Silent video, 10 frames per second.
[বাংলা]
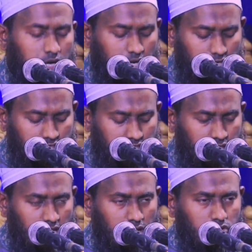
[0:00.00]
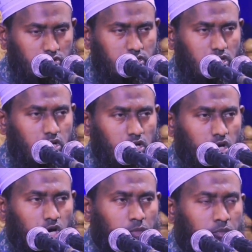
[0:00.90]
আর সেই আমলটা
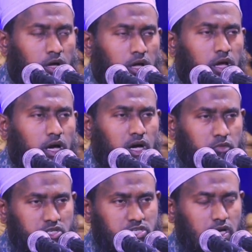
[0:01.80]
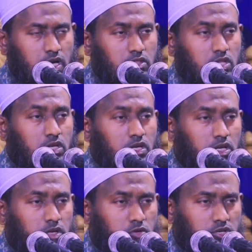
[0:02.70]
হলো আমি সারা
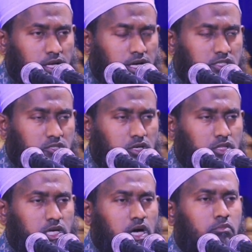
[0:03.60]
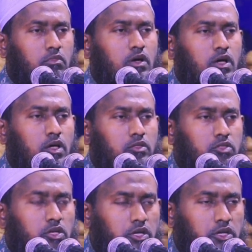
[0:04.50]
দিন ভরে কাজ করতাম
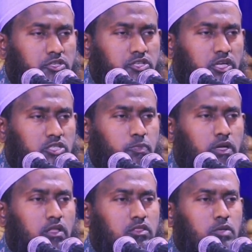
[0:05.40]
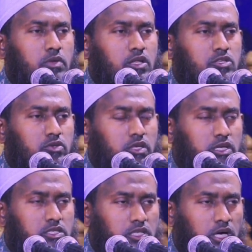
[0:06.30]
দিনের শেষ প্রান্তে বাড়ি চলে
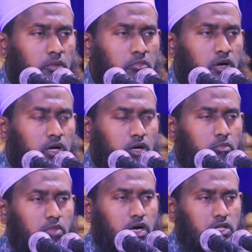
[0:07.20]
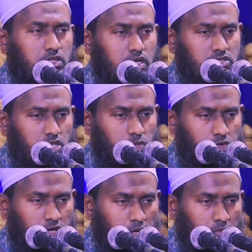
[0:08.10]
আসতাম বাড়িতে আসার
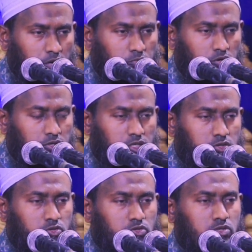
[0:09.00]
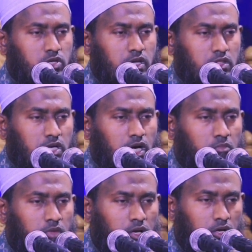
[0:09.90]
পরে আমার বকরির দুধ দোয়াইতাম
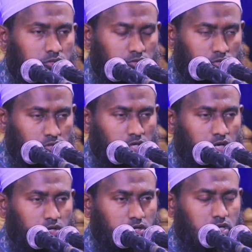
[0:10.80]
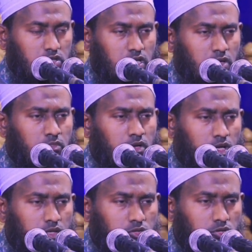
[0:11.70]
দুধ দহন করতাম
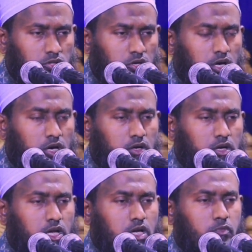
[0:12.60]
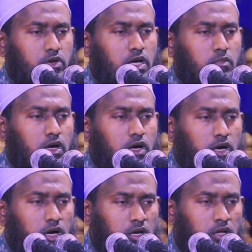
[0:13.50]
দুধ দহন করার পরে
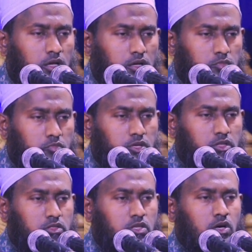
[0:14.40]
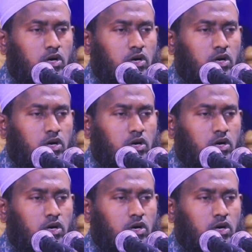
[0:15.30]
আমার বৃদ্ধ